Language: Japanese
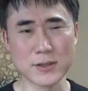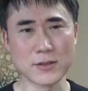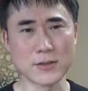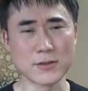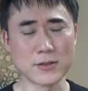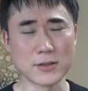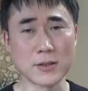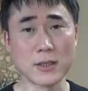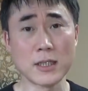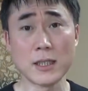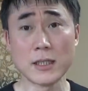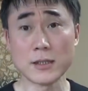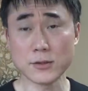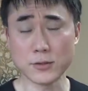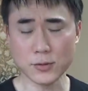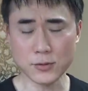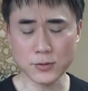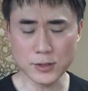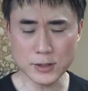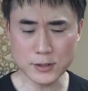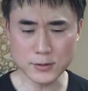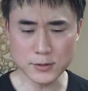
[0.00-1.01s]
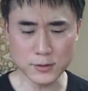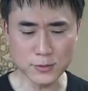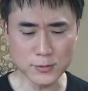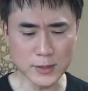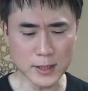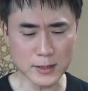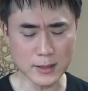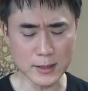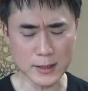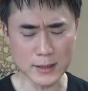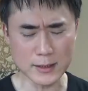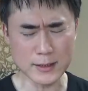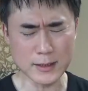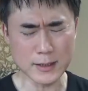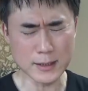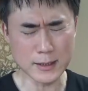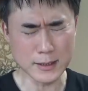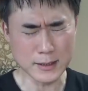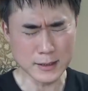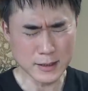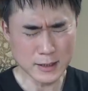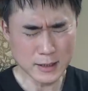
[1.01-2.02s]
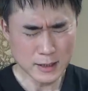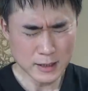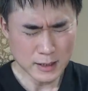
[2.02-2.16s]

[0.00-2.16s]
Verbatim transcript: よる教育を受けていて